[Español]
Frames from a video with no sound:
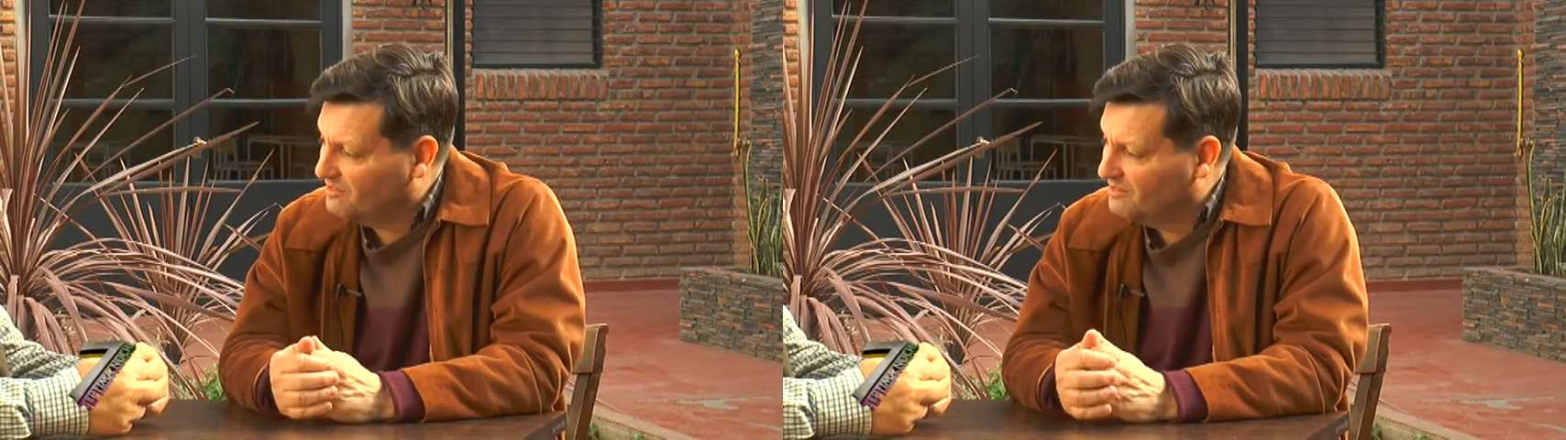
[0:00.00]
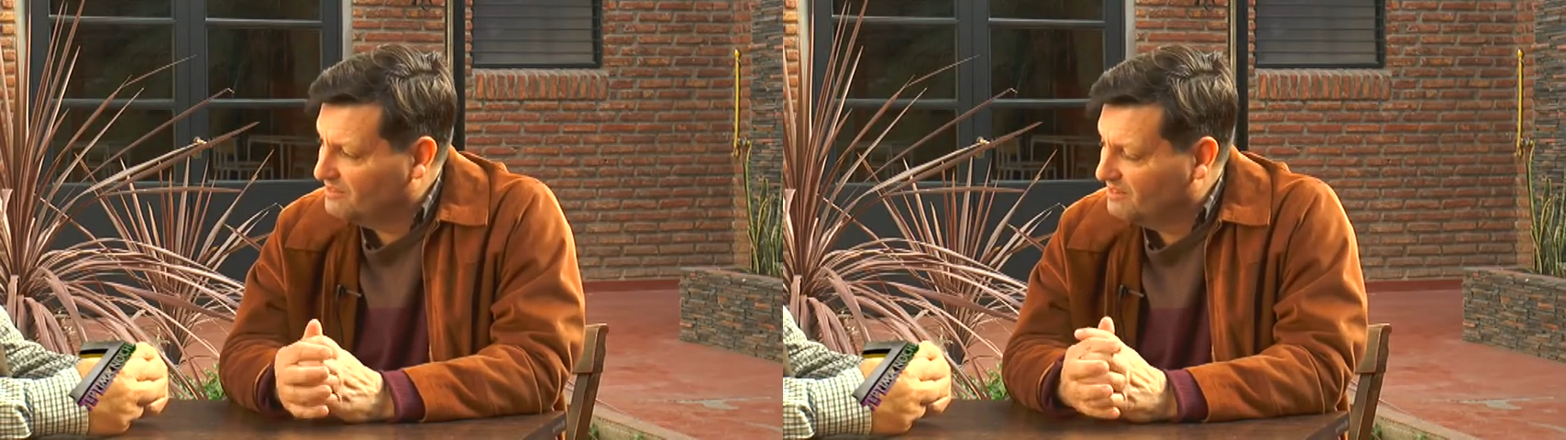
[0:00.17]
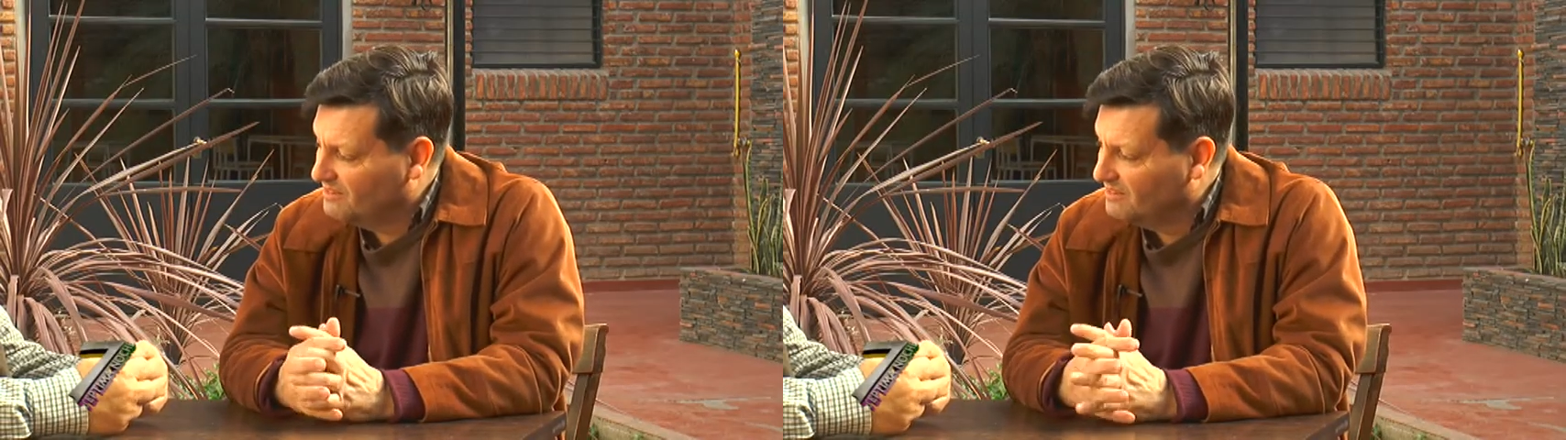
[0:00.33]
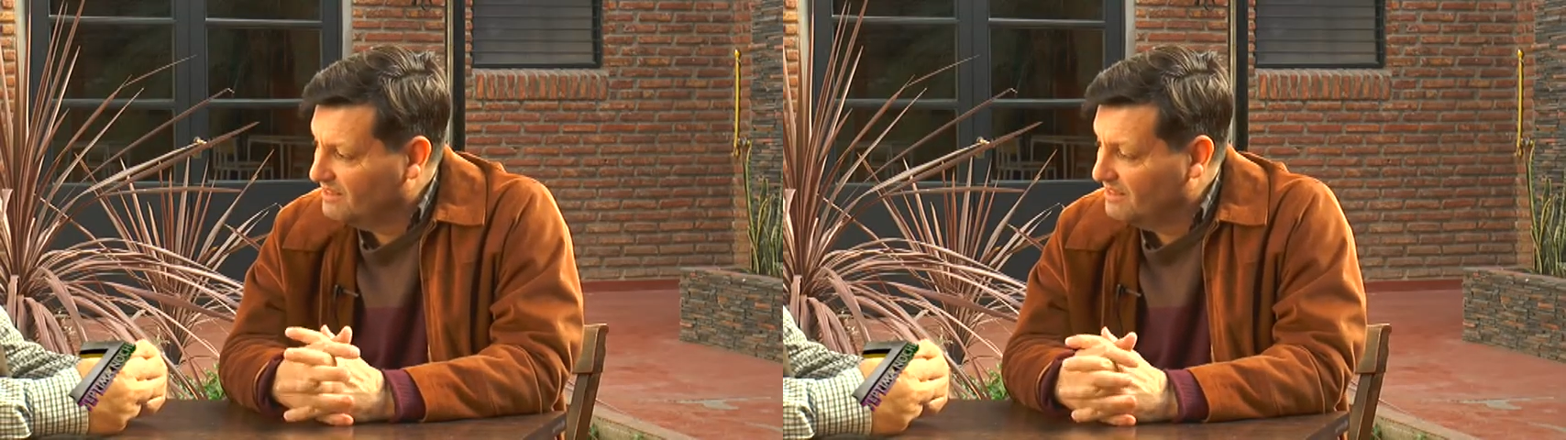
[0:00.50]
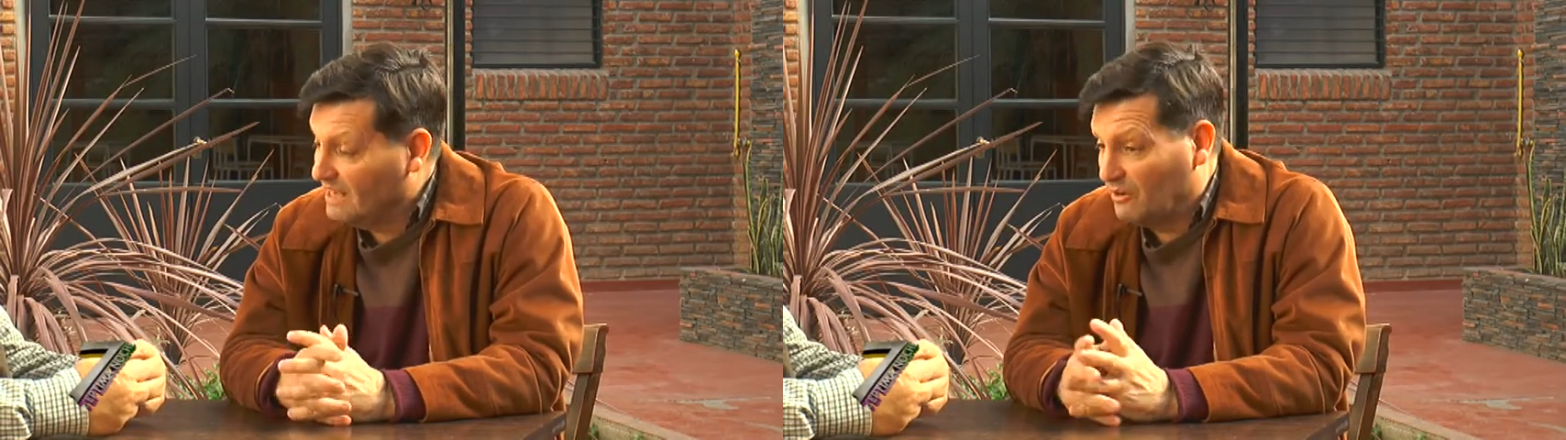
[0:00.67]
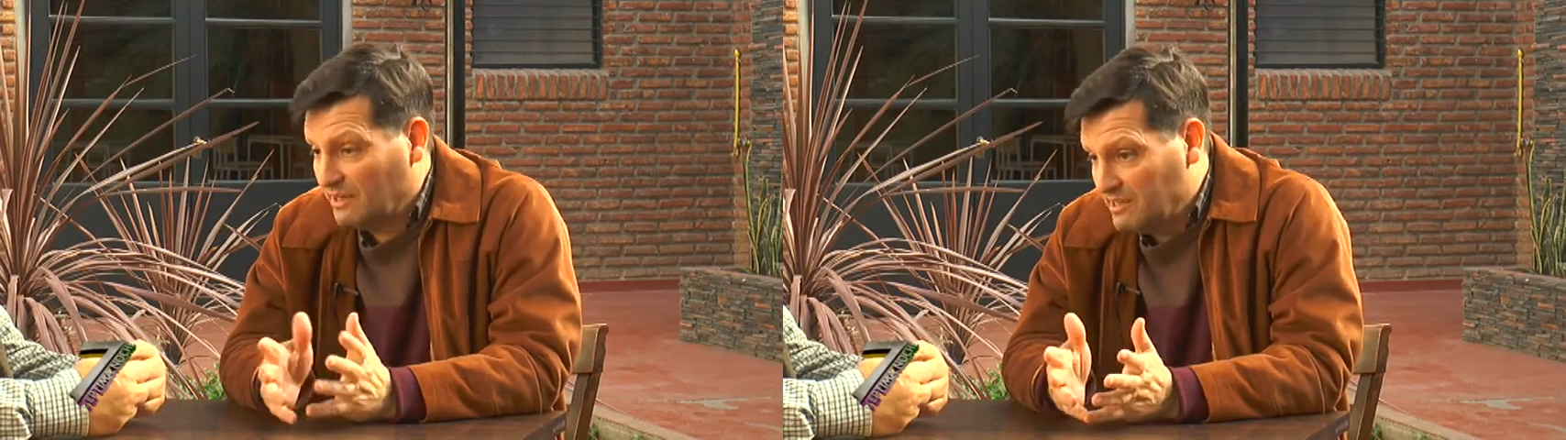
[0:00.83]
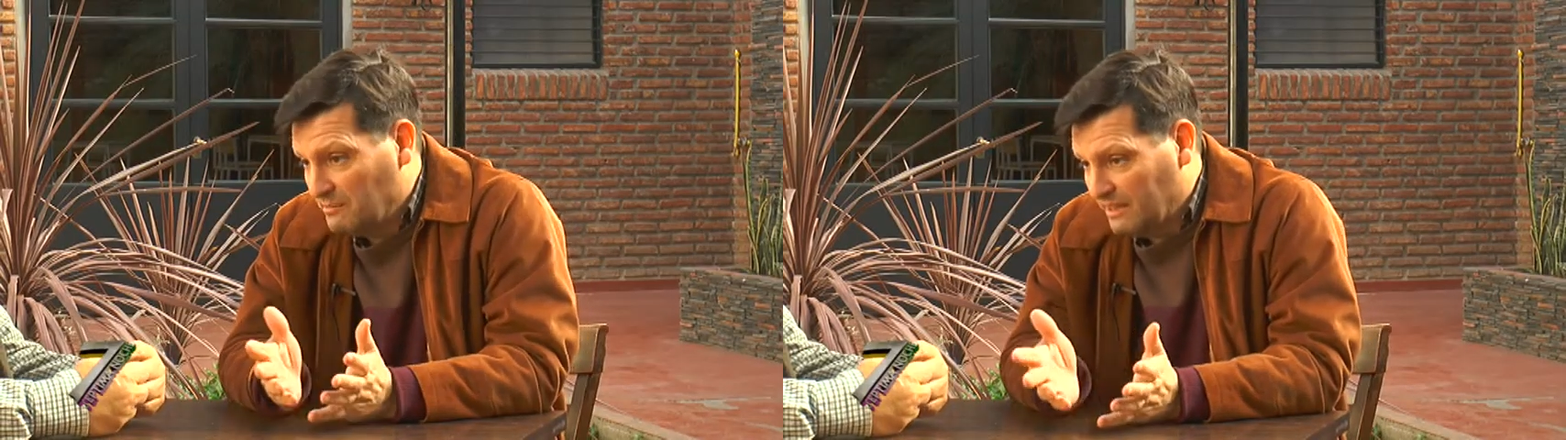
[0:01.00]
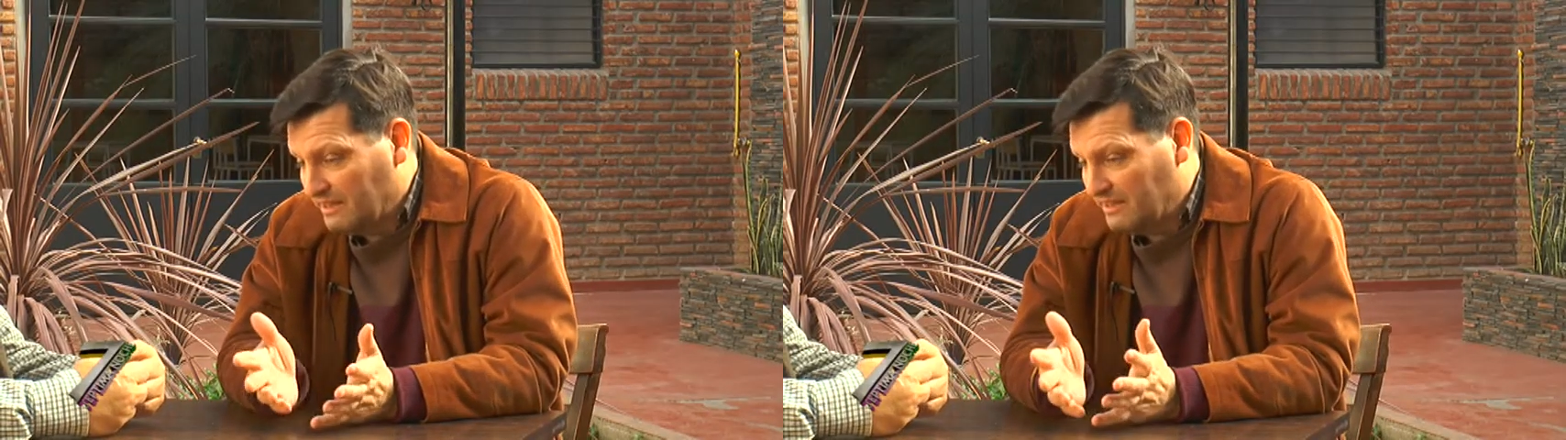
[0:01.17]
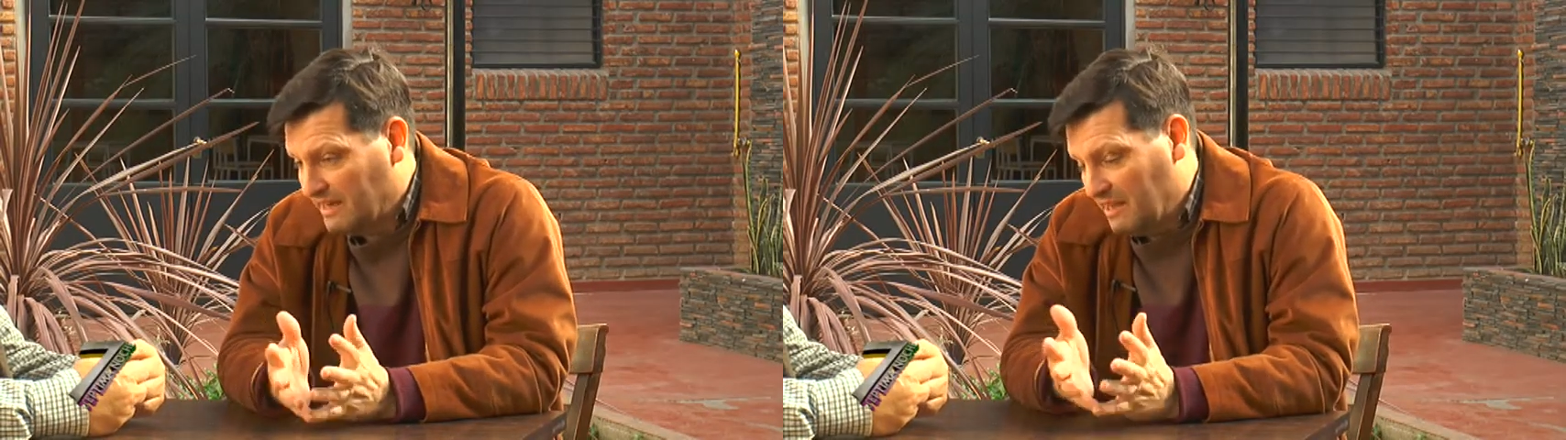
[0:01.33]
Qué bueno. Y ahora ya me
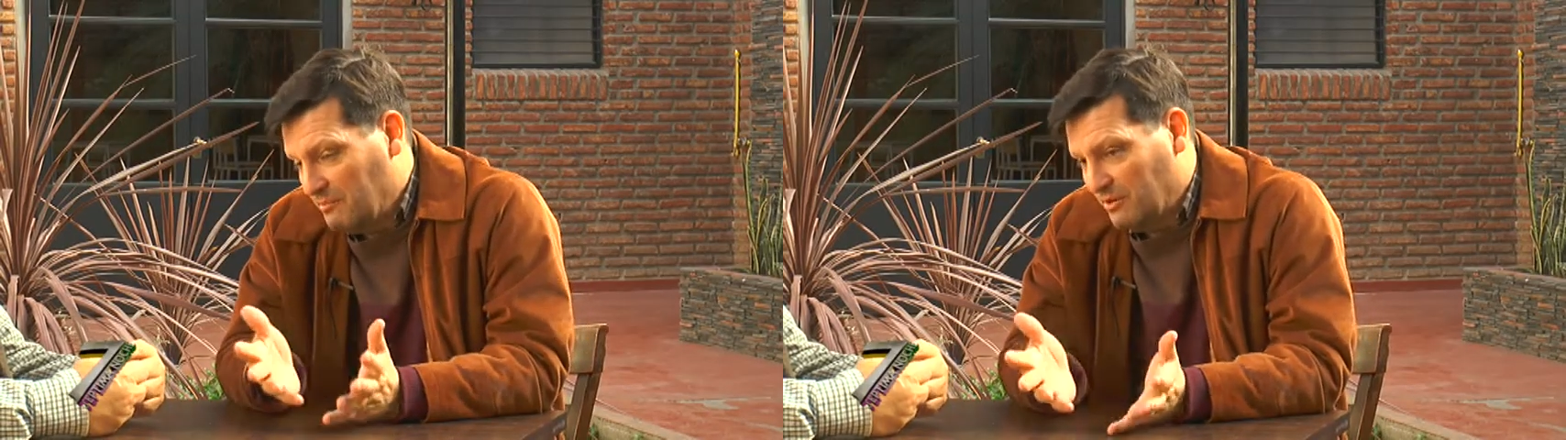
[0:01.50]
retiré